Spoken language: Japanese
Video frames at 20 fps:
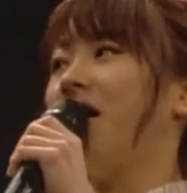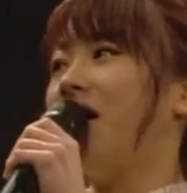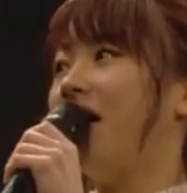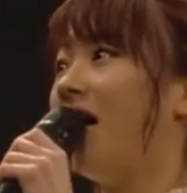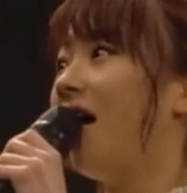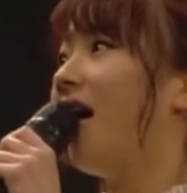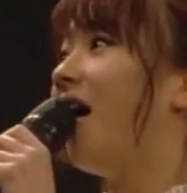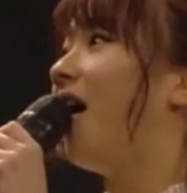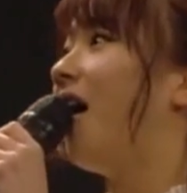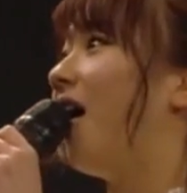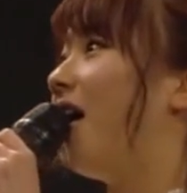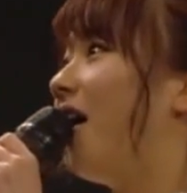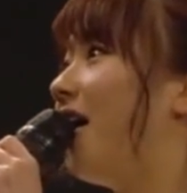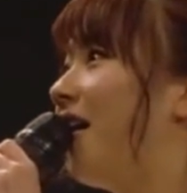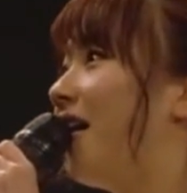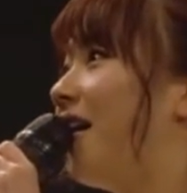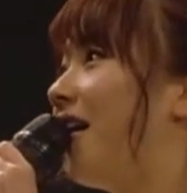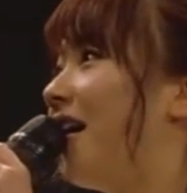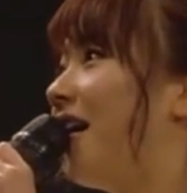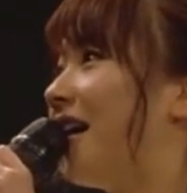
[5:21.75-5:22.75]
あ
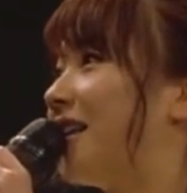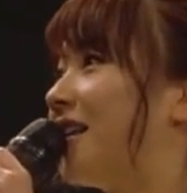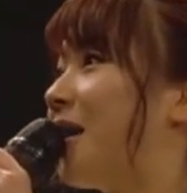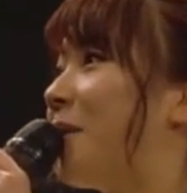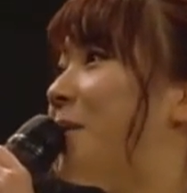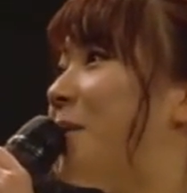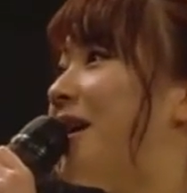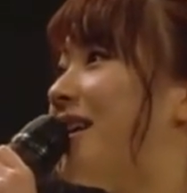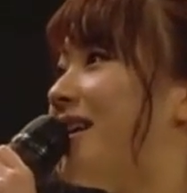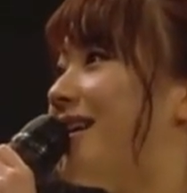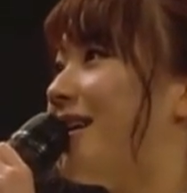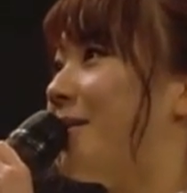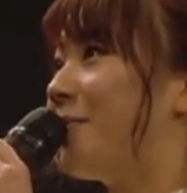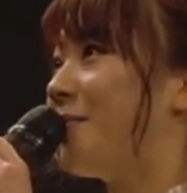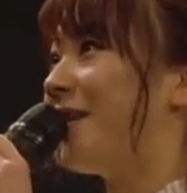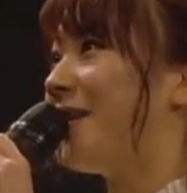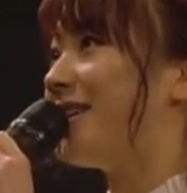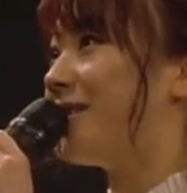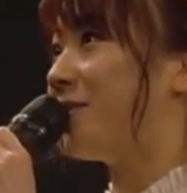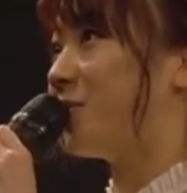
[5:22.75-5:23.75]
あ頭いい
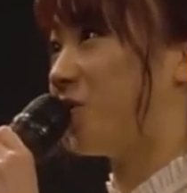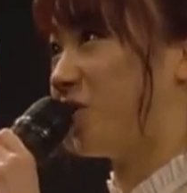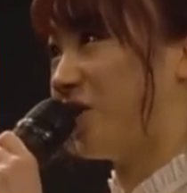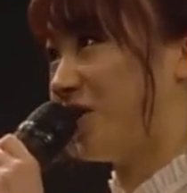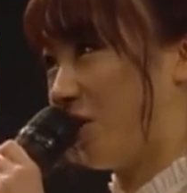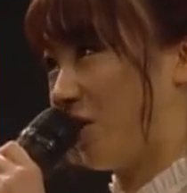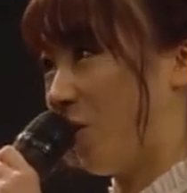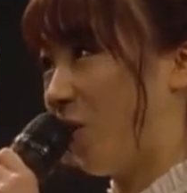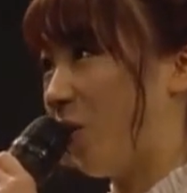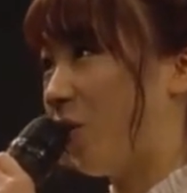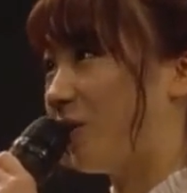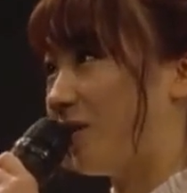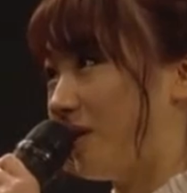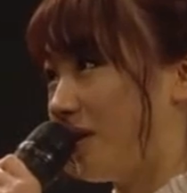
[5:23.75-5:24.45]
アピールもしたと